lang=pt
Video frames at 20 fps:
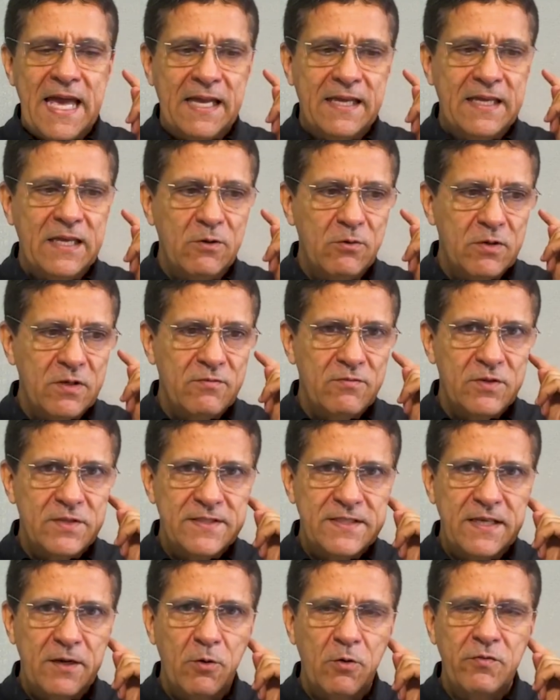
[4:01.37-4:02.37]
É aquilo que
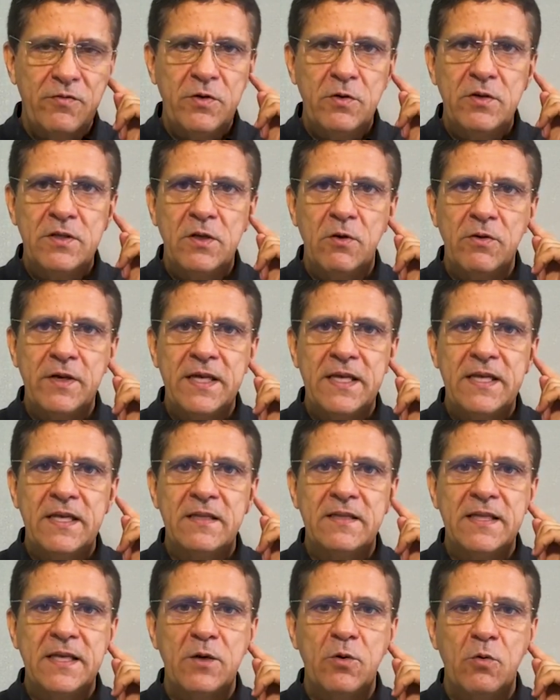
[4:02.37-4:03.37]
você ouviu e não
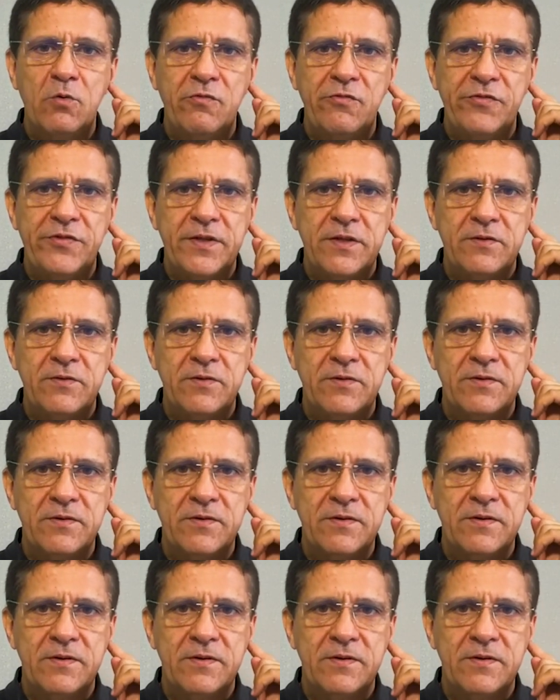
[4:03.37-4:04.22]
queria ter ouvido.